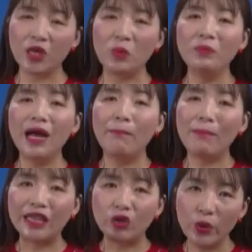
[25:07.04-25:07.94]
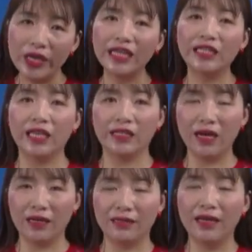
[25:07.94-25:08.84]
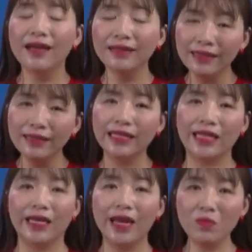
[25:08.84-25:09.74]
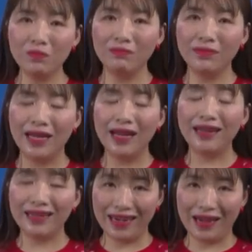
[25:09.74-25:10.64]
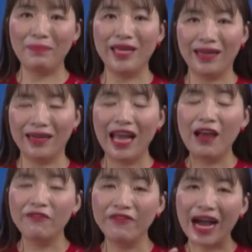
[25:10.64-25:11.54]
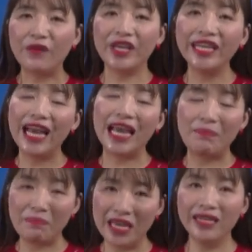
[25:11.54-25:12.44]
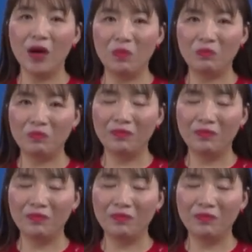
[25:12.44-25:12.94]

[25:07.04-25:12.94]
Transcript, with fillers: sống mà thuyền thì chật, người thì đông, đặc biệt vào những ngày biển động,